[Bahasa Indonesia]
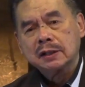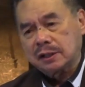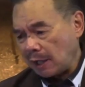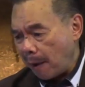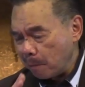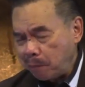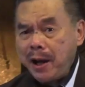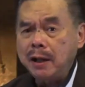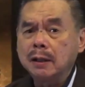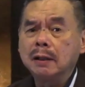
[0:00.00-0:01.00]

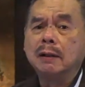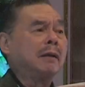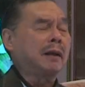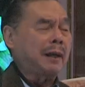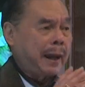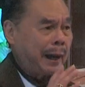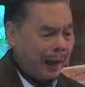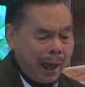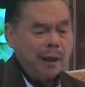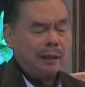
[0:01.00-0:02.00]
sampai
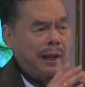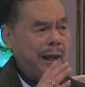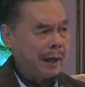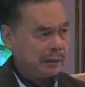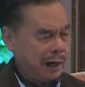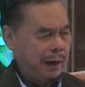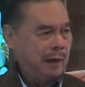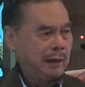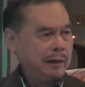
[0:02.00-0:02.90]
rela-relanya